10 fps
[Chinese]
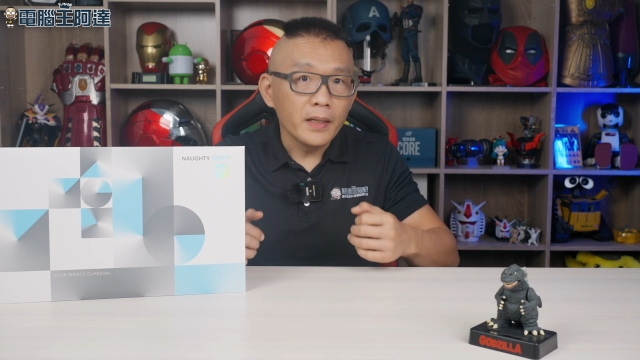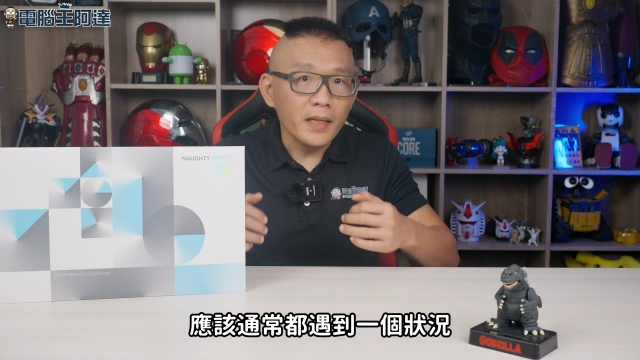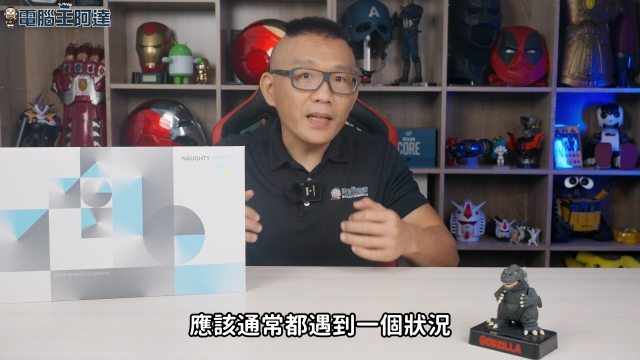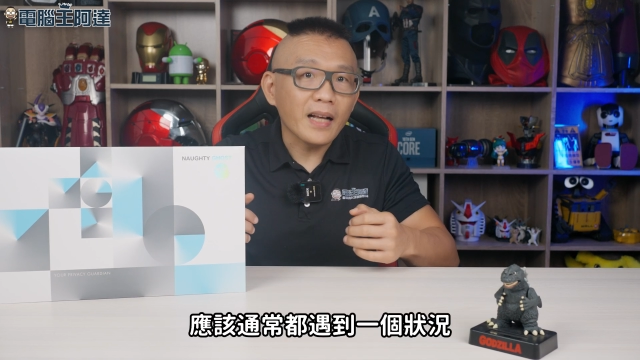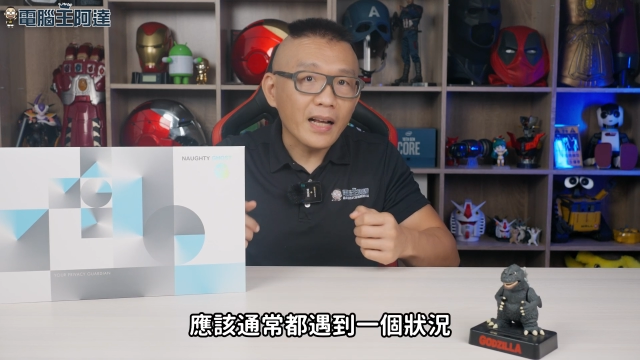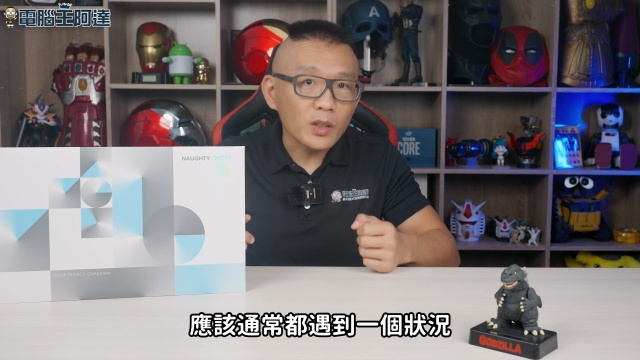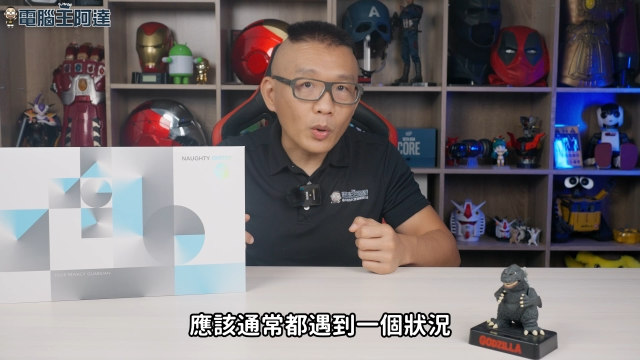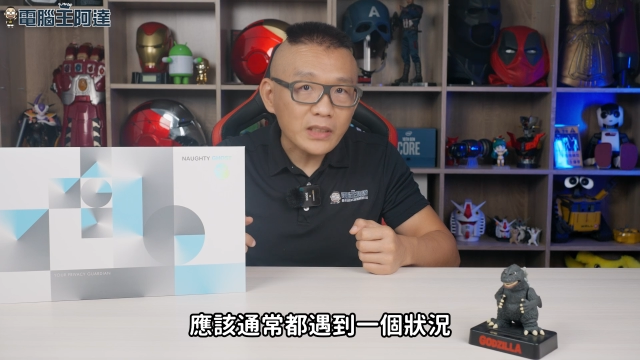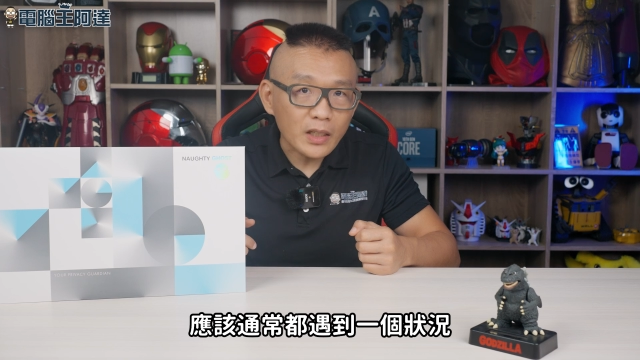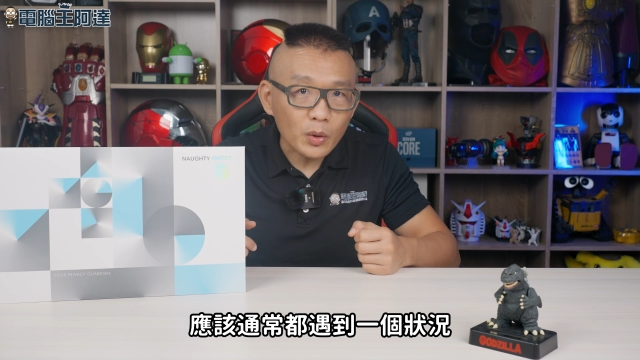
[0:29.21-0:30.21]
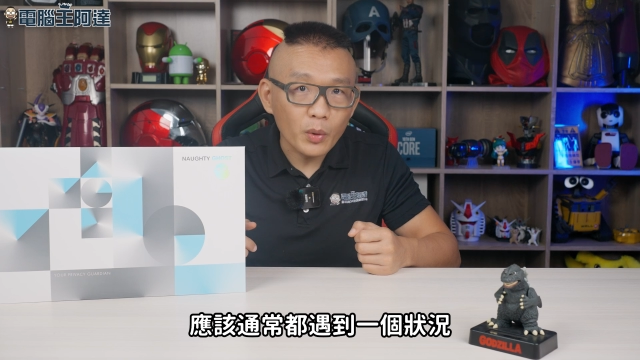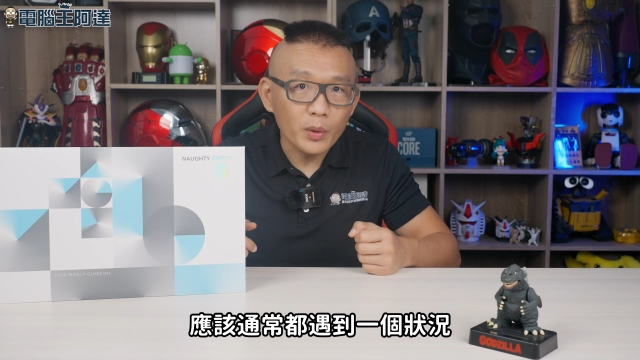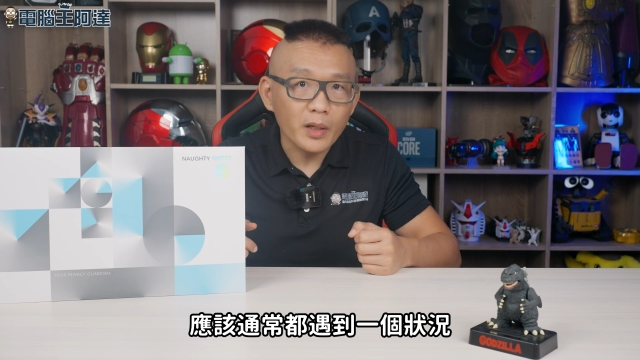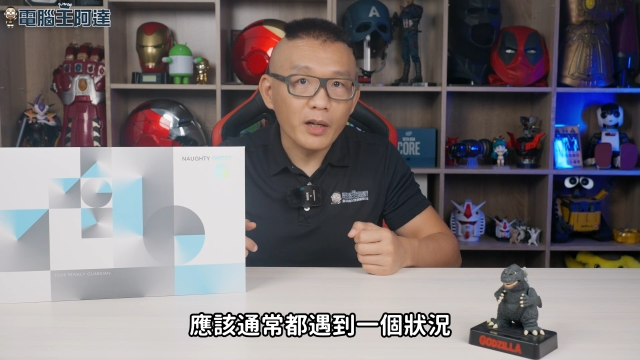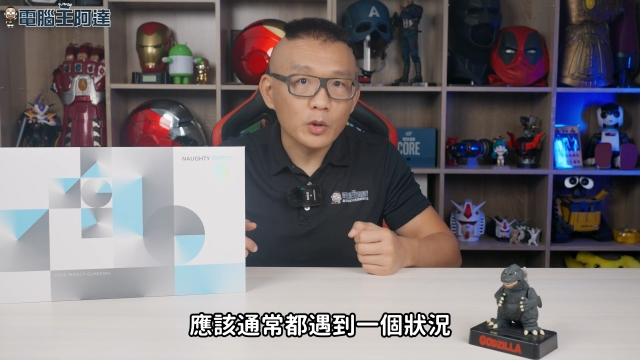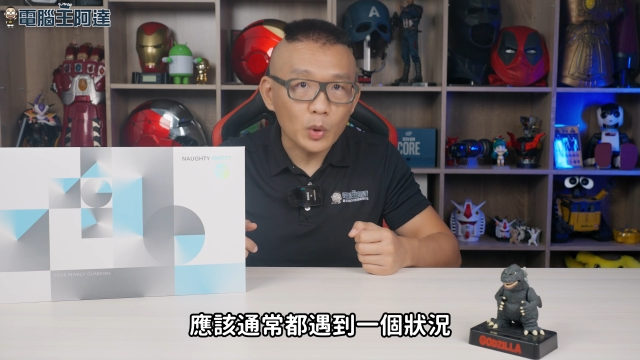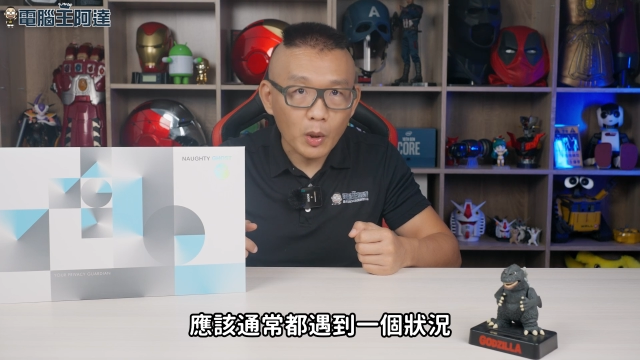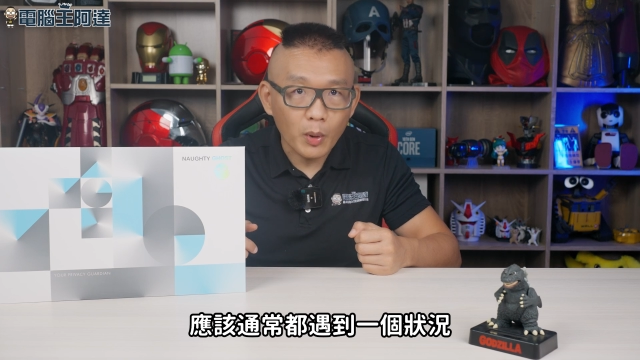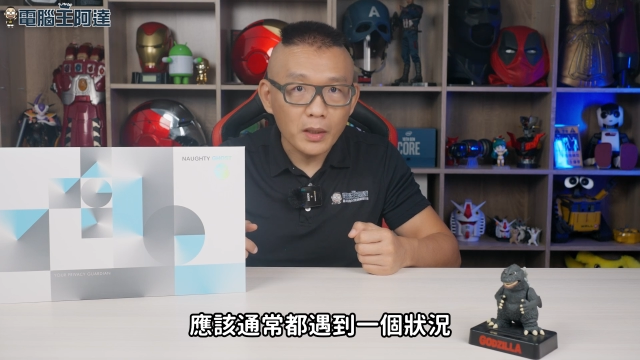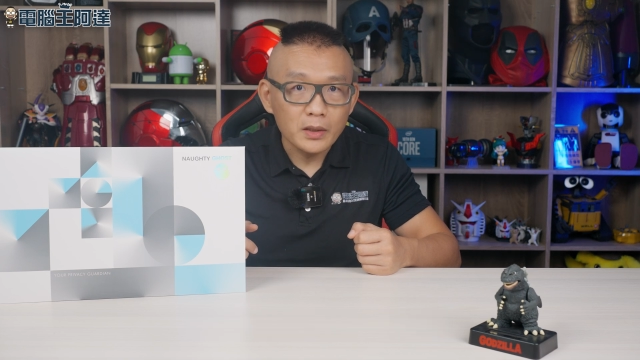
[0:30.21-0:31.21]
应该通常都会遇到一个
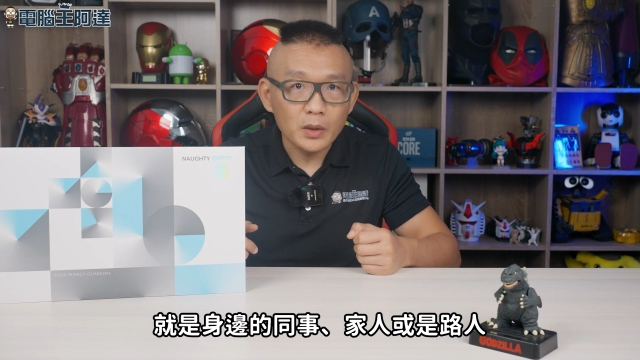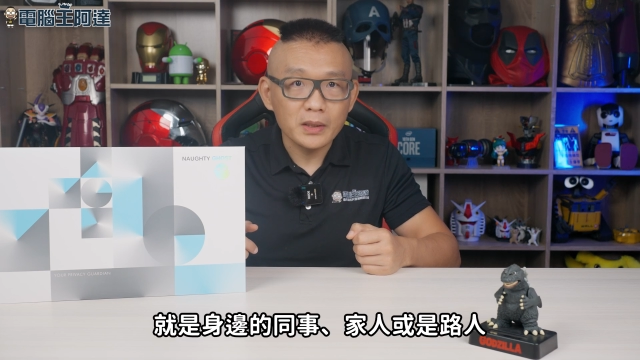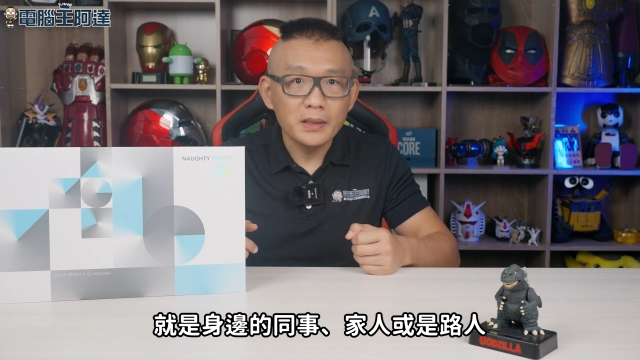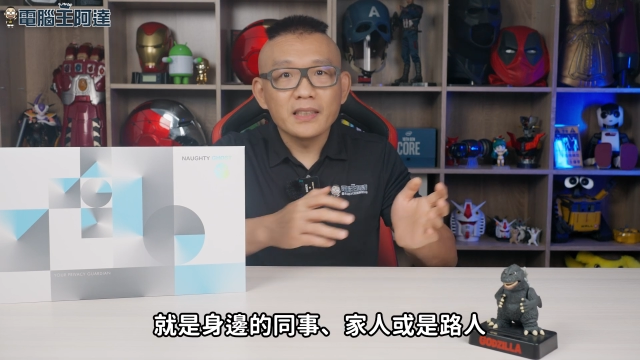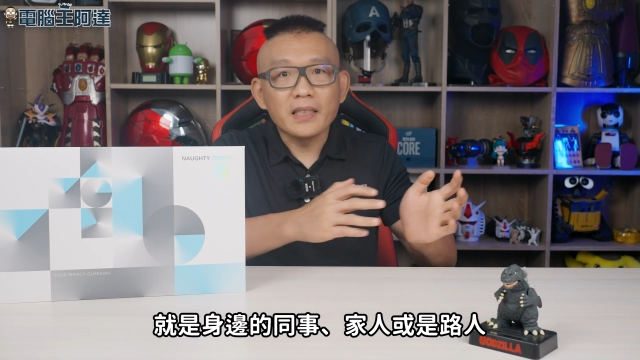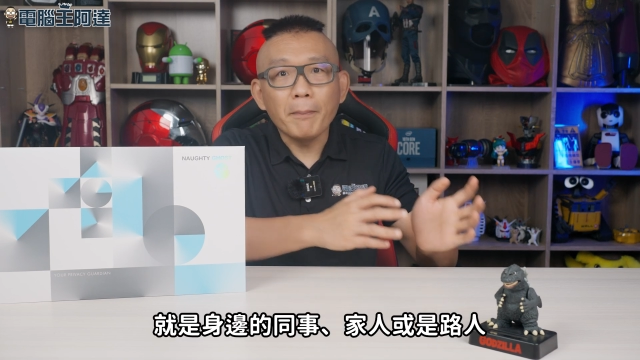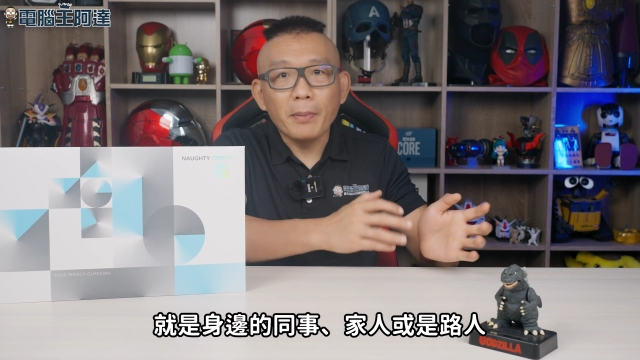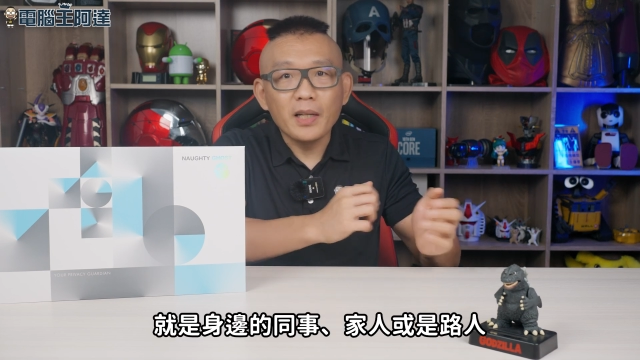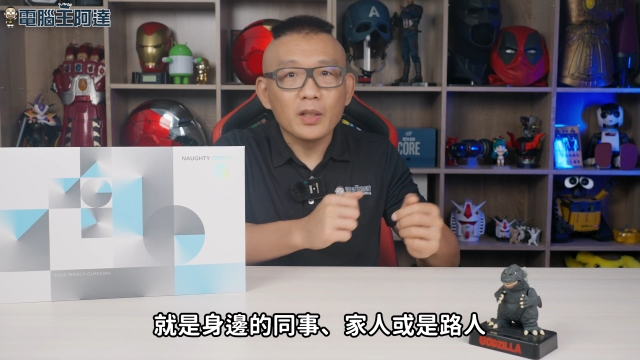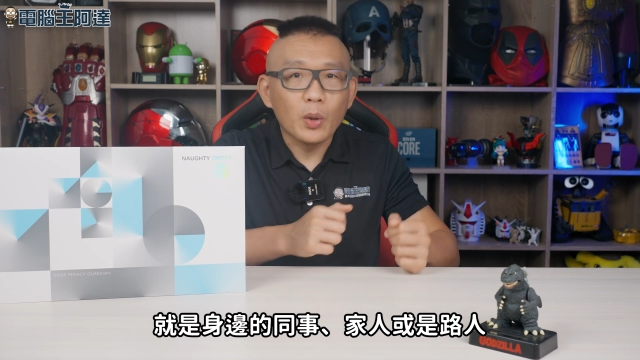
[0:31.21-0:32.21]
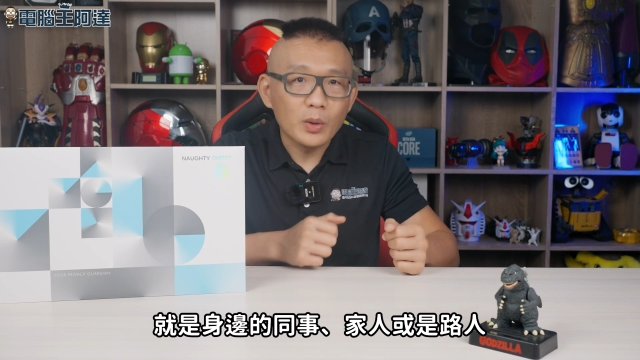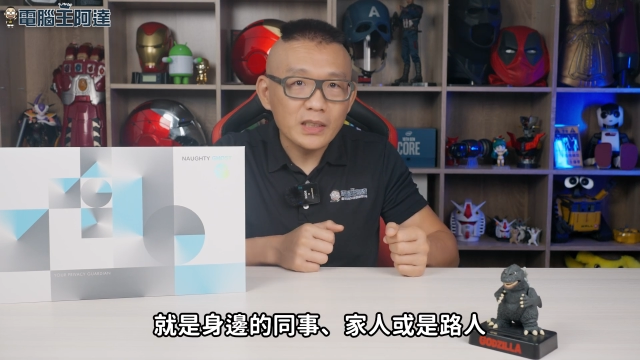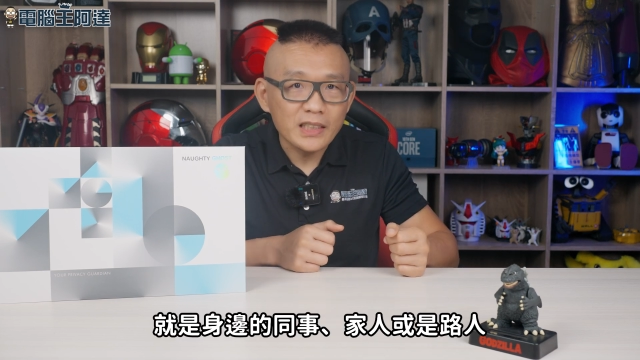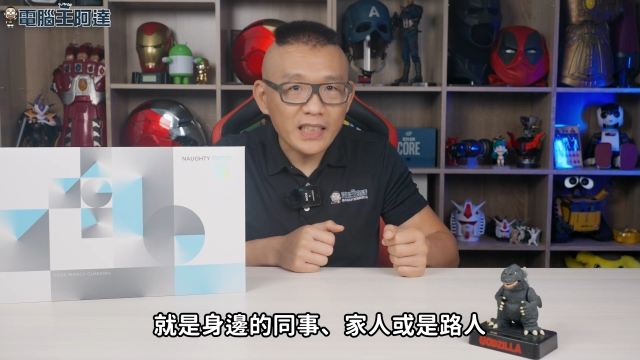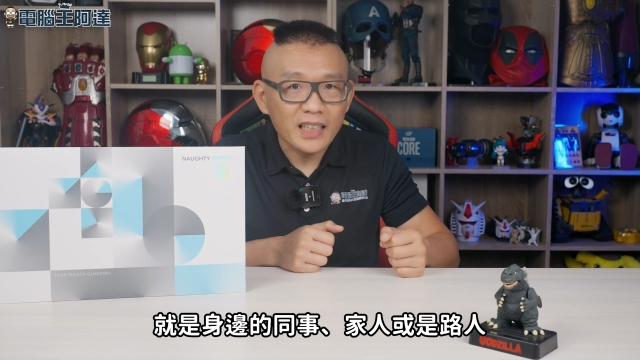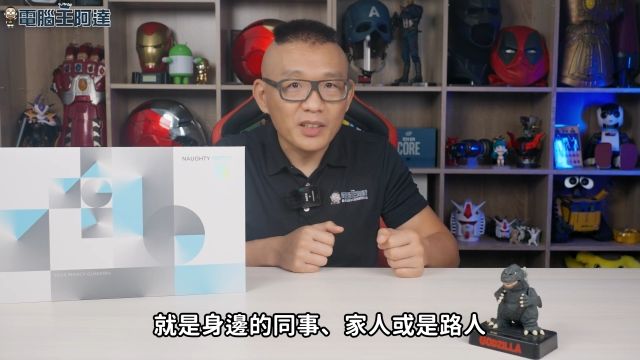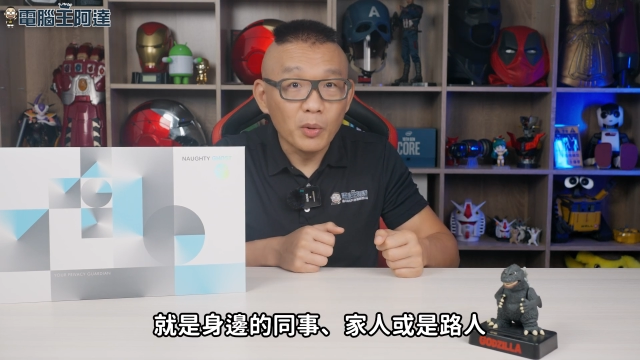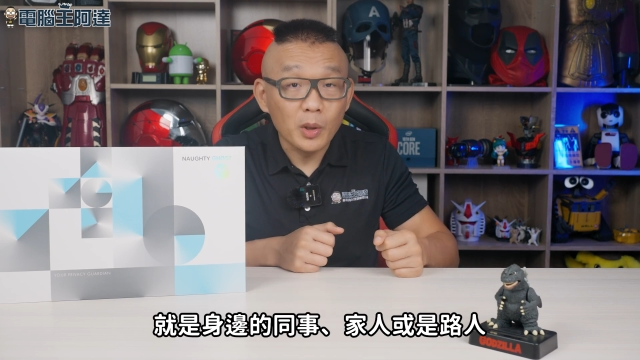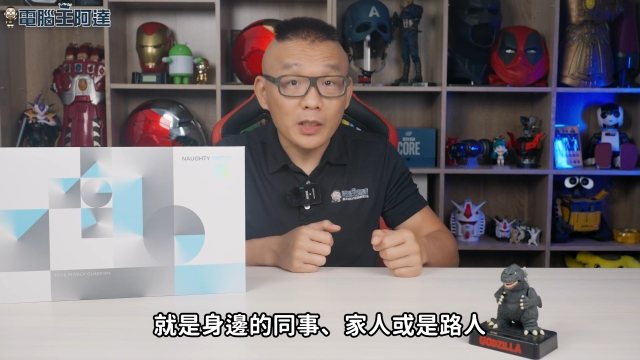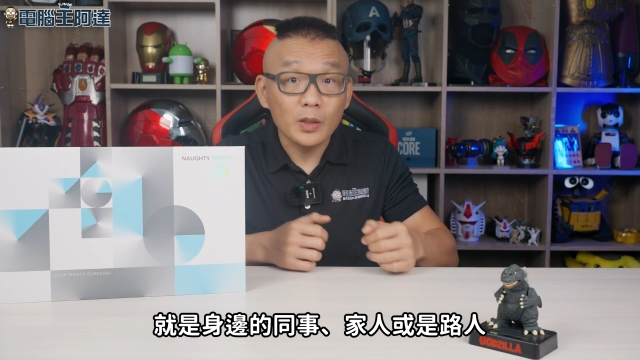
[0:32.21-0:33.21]
状况，就是身边的同事、家人
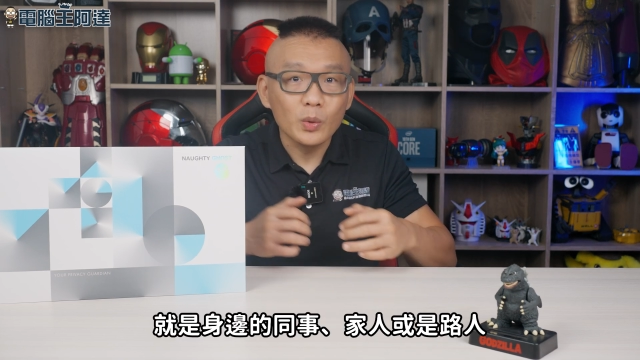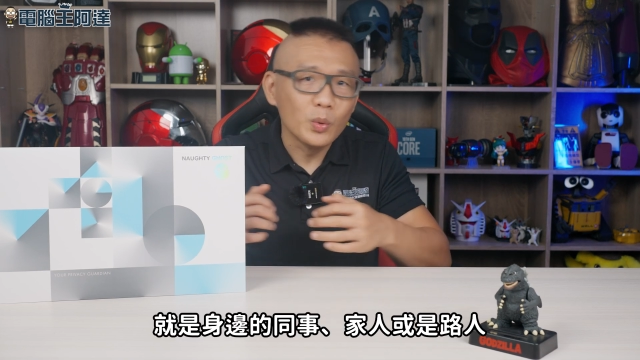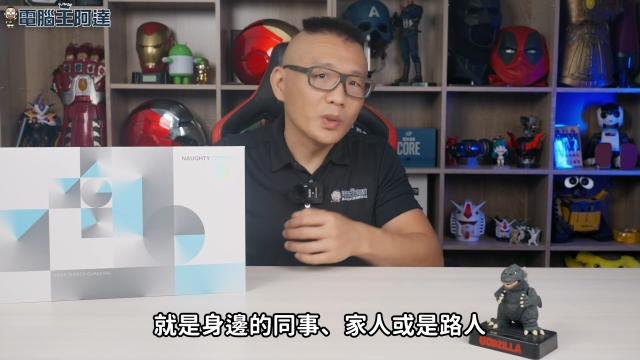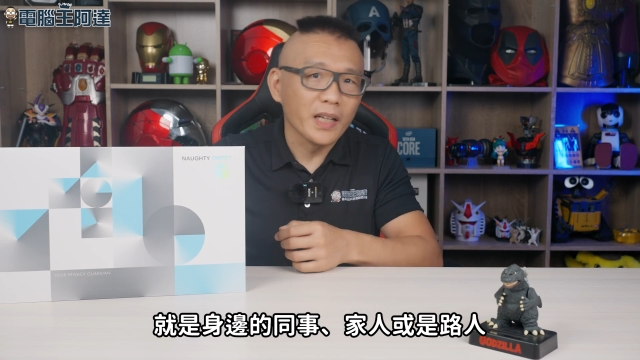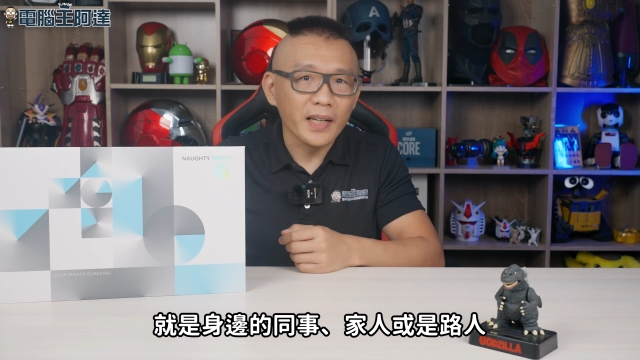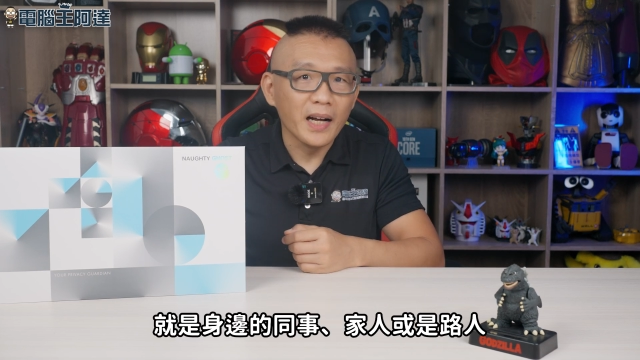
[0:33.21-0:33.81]
或者是路人